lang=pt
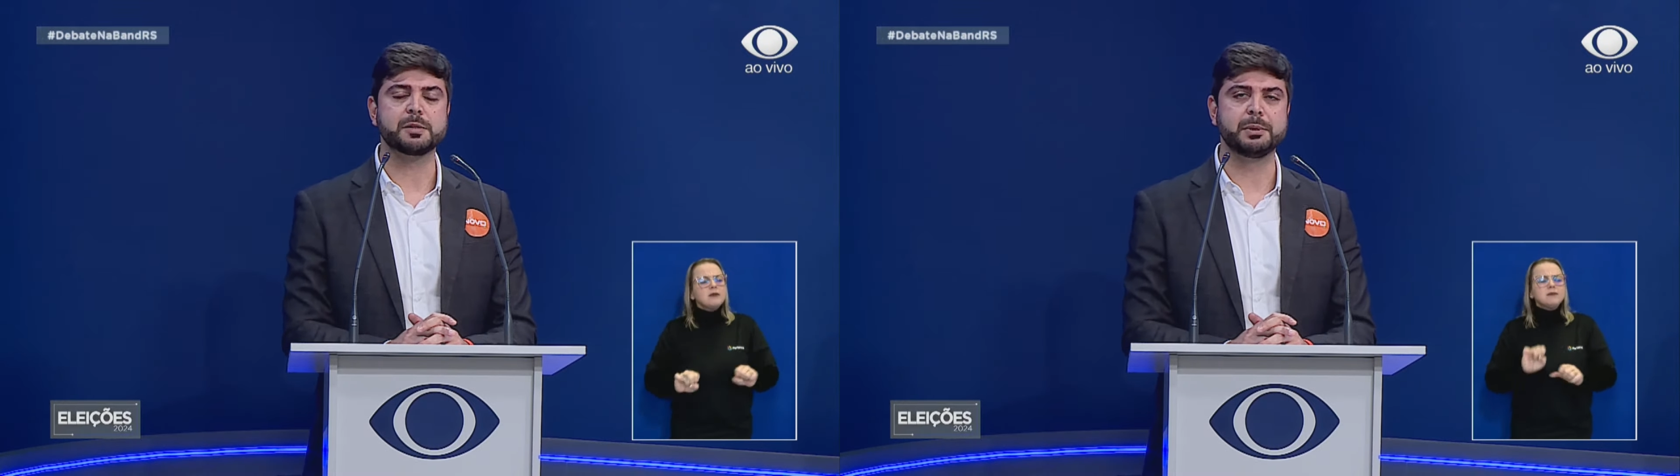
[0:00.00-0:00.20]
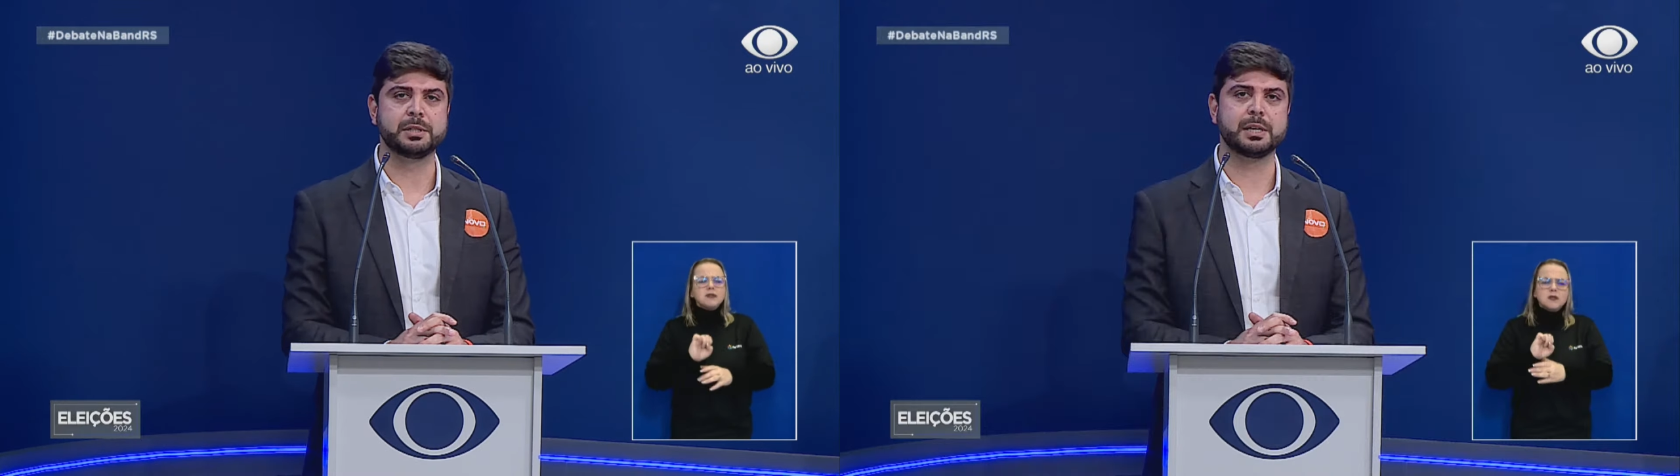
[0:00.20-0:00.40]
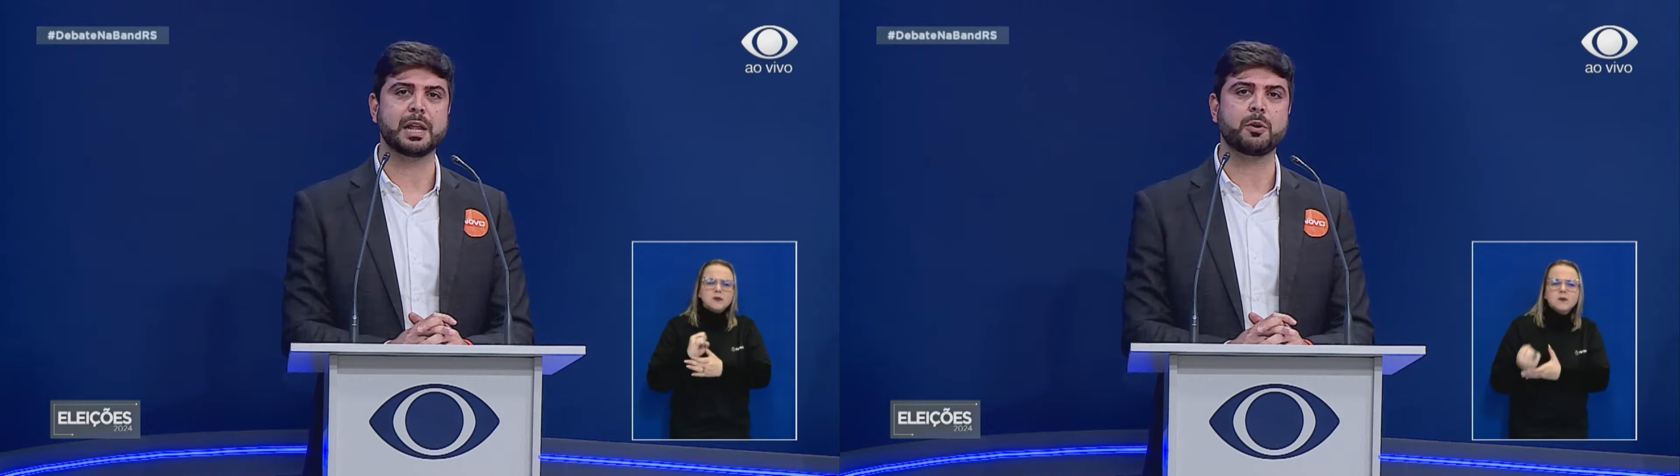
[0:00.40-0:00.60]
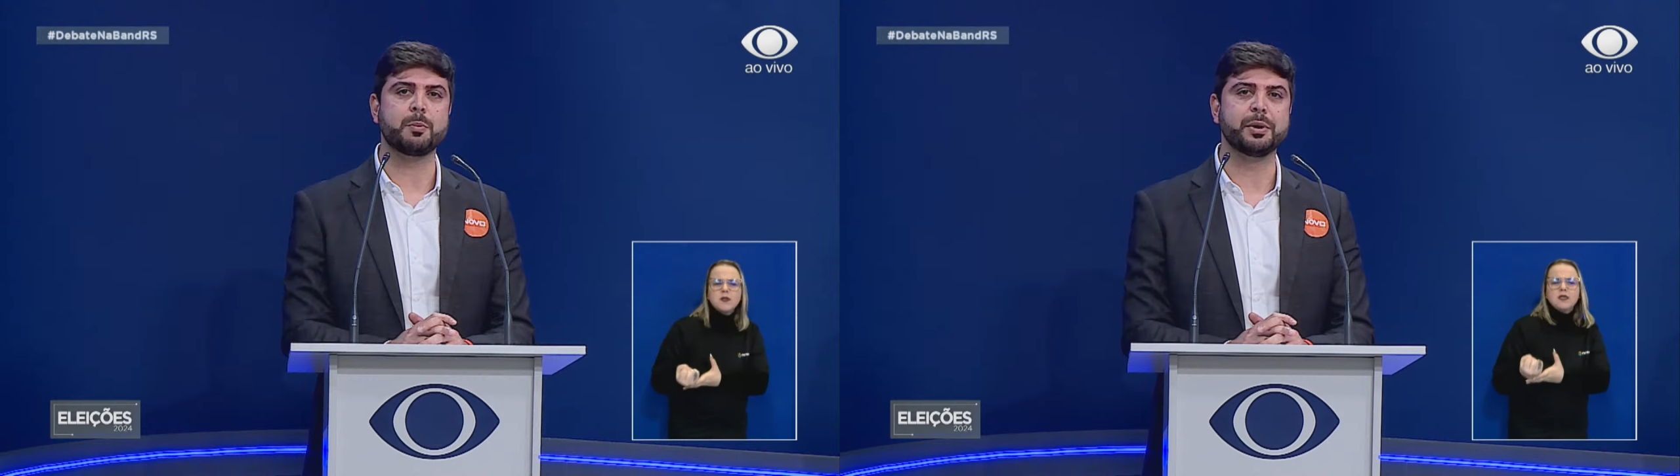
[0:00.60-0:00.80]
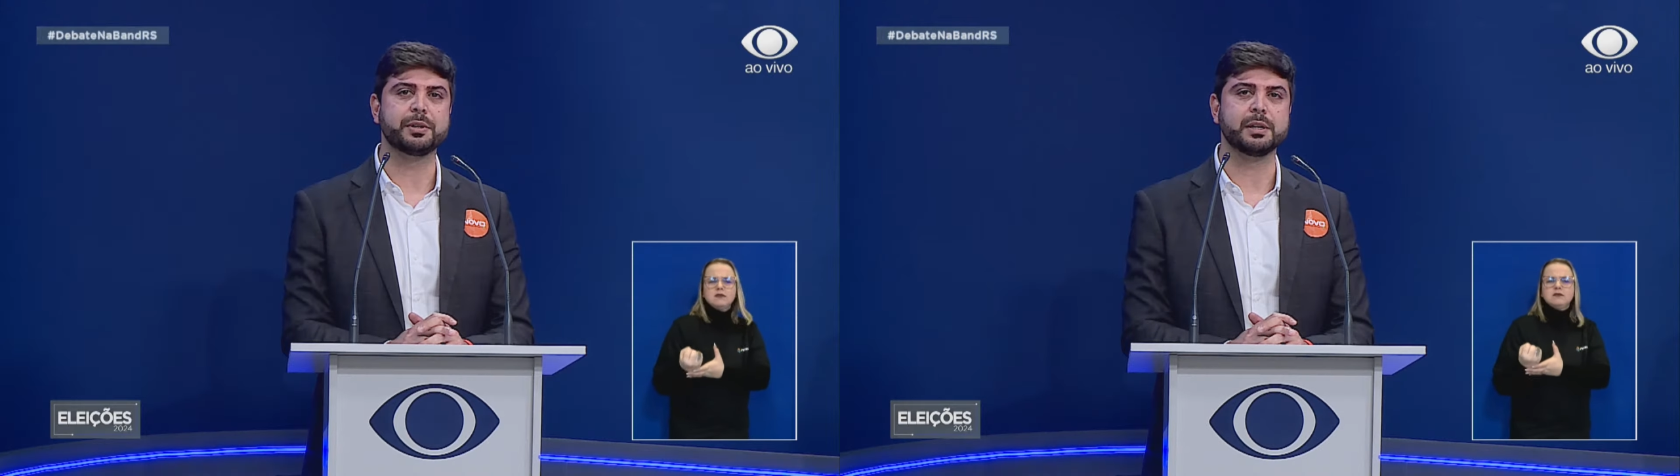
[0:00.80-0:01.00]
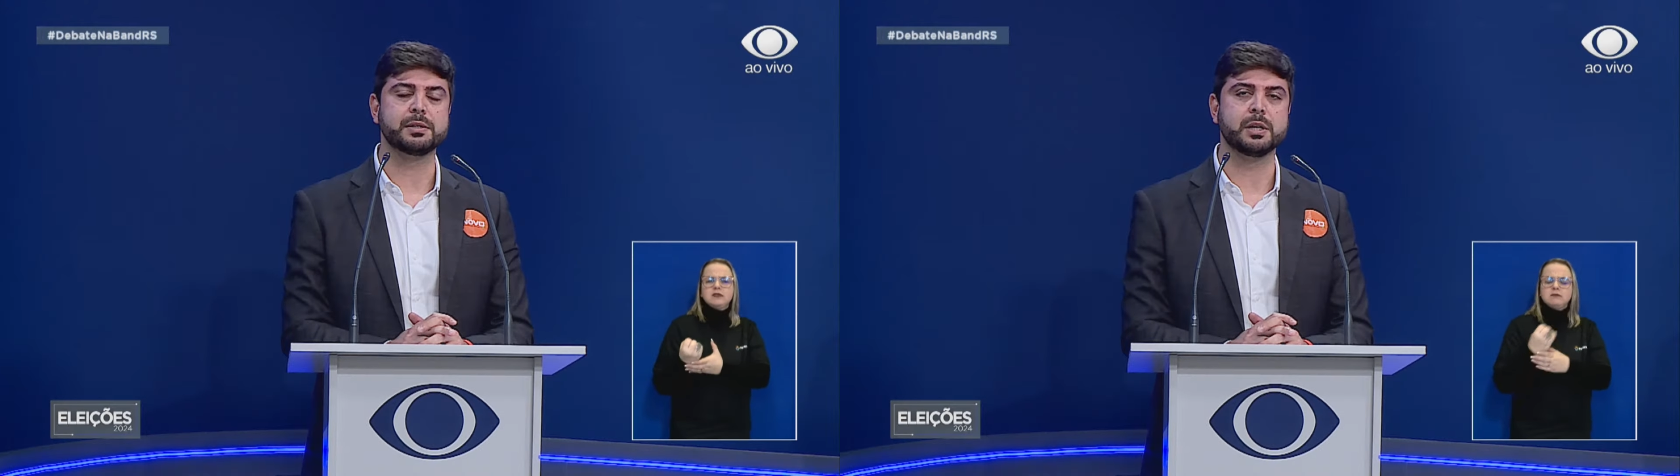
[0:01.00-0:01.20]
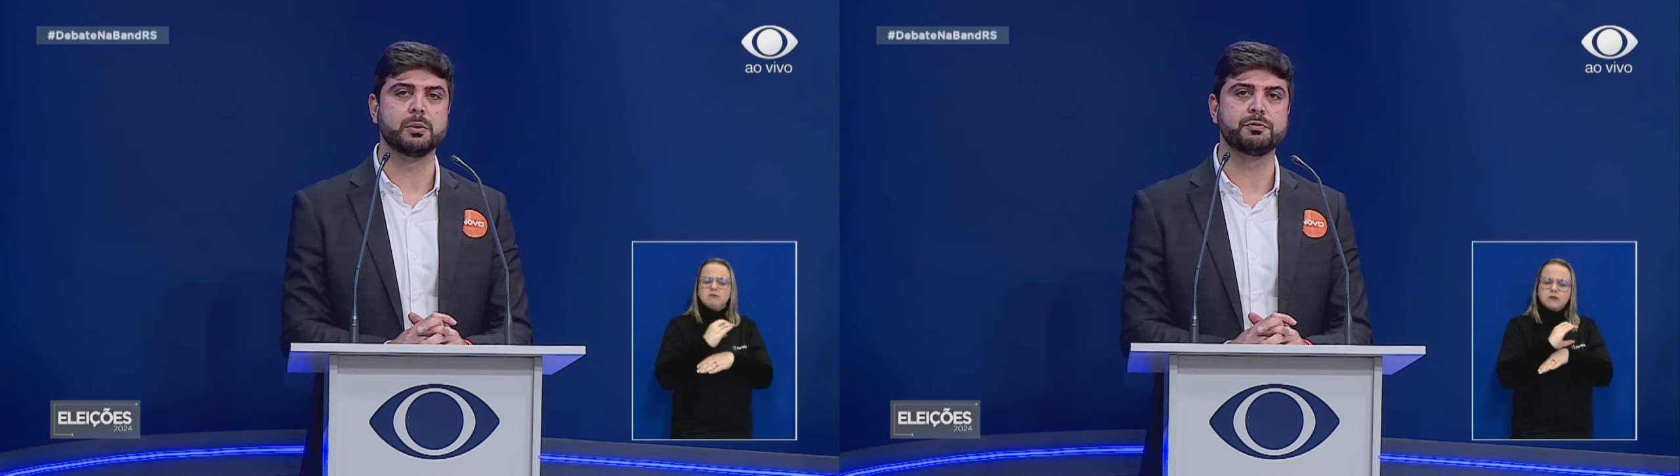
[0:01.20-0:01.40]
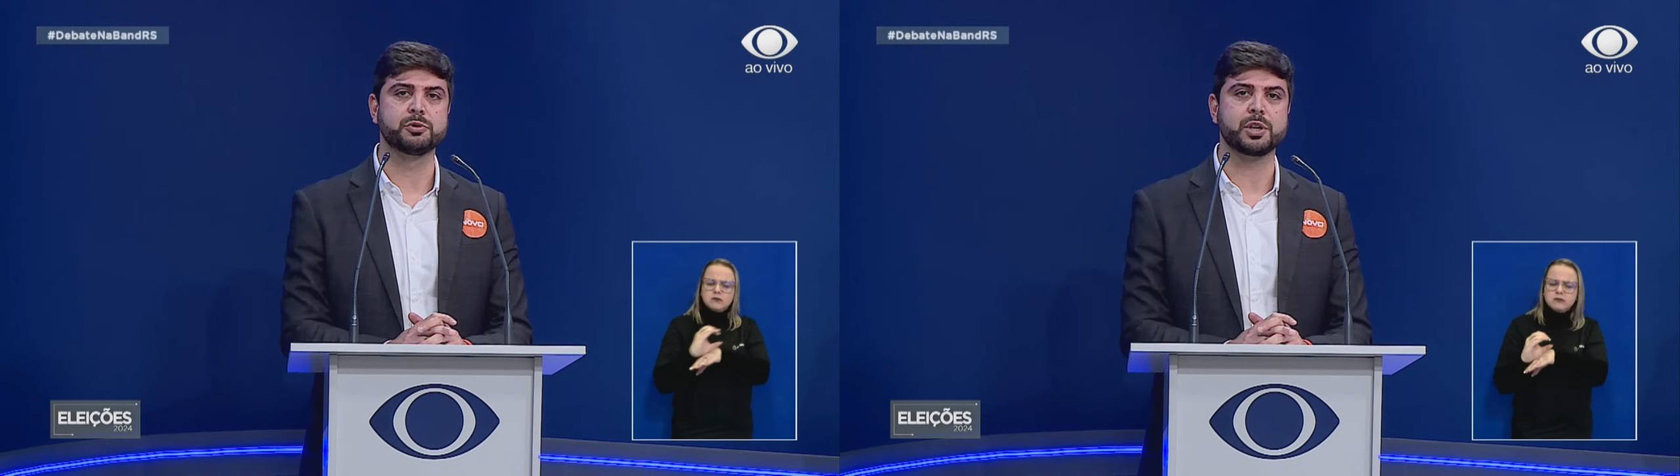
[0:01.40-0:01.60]
precisa estar com manutenção
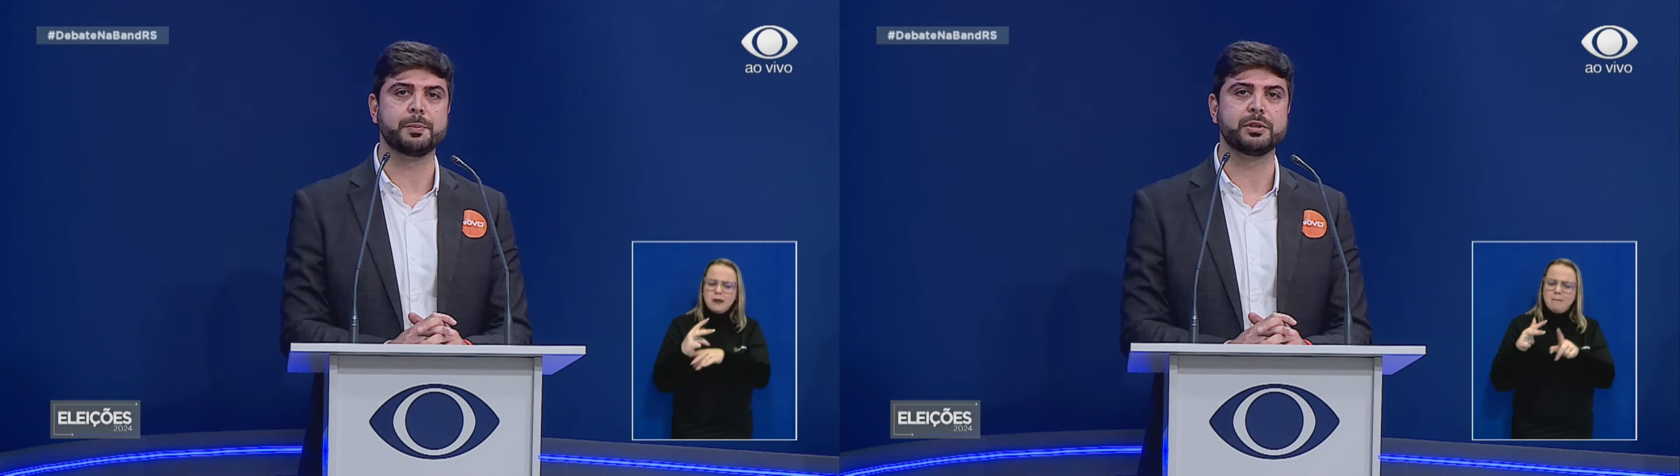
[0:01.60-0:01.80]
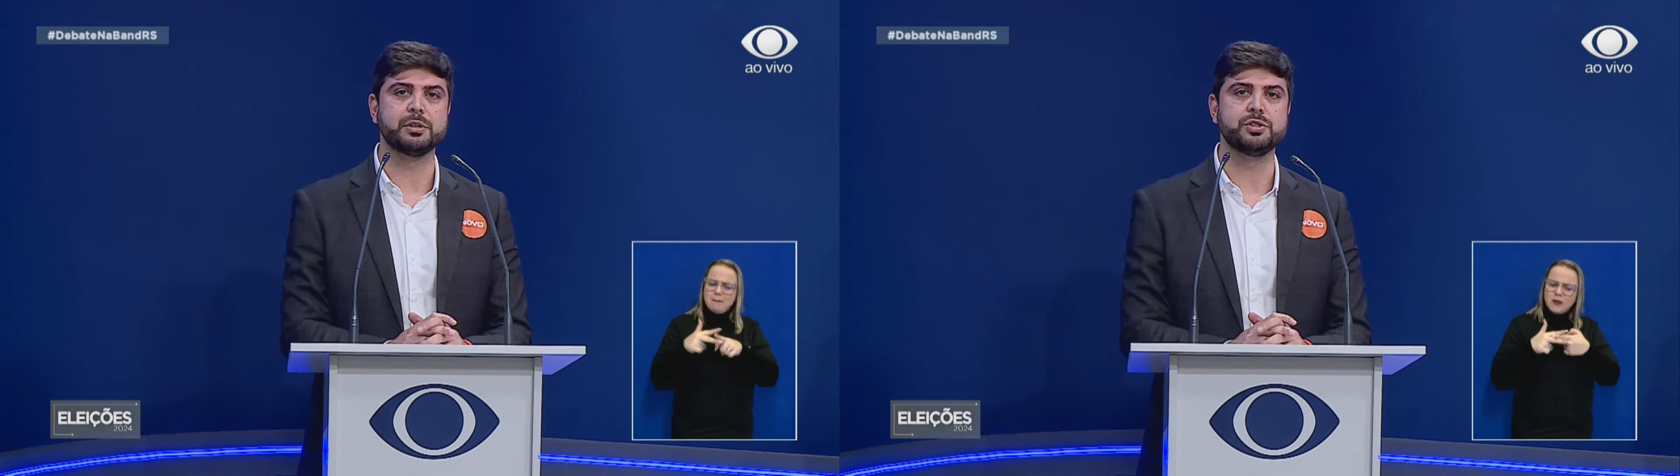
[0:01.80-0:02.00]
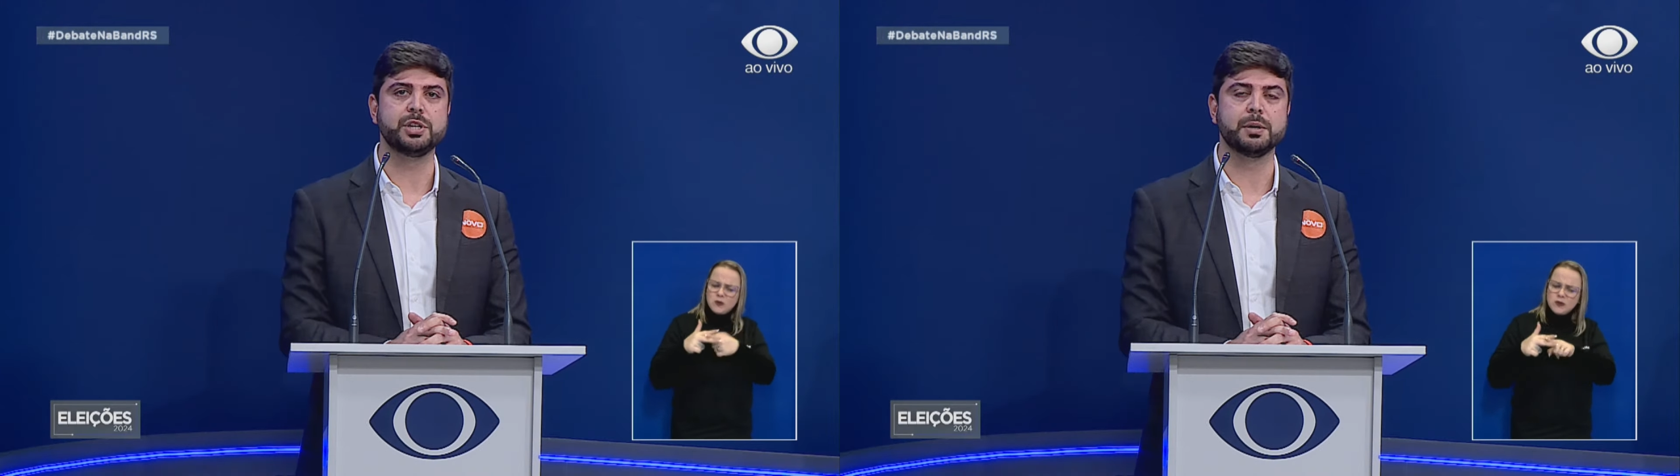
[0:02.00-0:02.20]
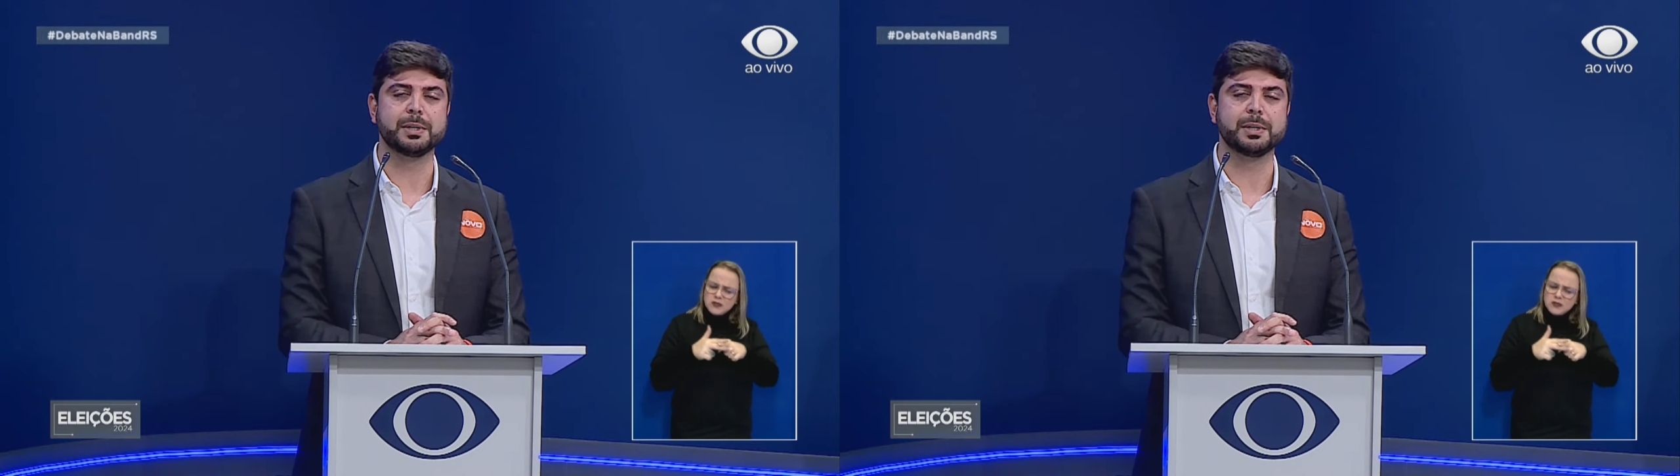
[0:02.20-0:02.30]
e funcionamento em dia,